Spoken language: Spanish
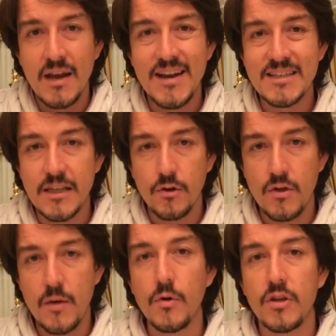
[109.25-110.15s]
les
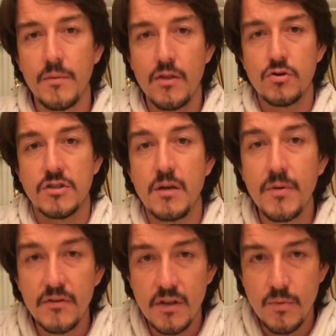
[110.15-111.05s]
tengo ya motivados desde el
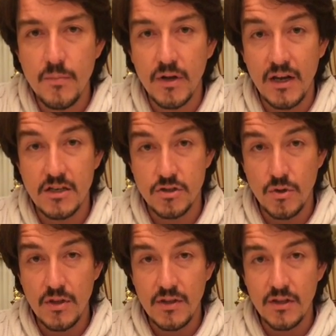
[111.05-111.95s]
principio porque les
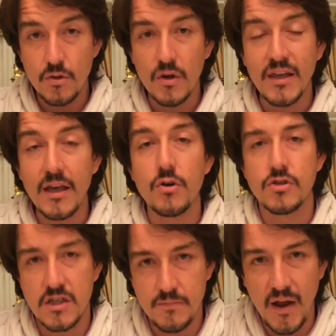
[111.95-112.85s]
estoy diciendo qué
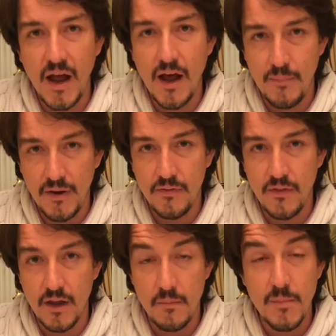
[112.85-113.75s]
cosas van a aprender,